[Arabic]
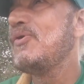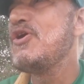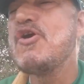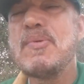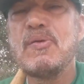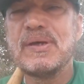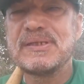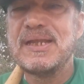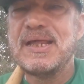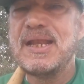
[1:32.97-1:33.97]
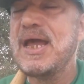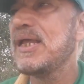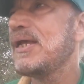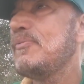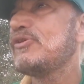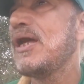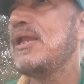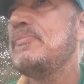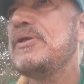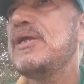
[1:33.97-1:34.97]
ويوم الوطن الحقيقة
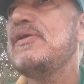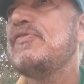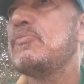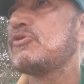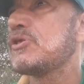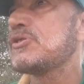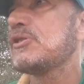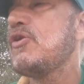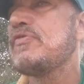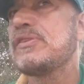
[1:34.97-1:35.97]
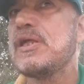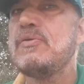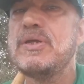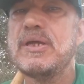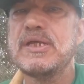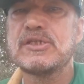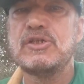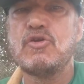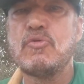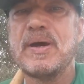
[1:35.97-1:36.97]
متعلمين في المتوسطة وفي الثانوية ناس
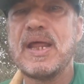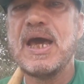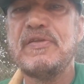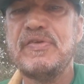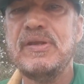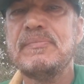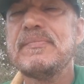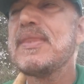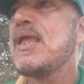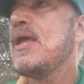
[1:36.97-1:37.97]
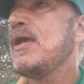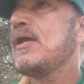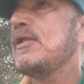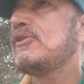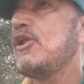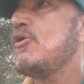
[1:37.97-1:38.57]
قديم كبار عارفين قلت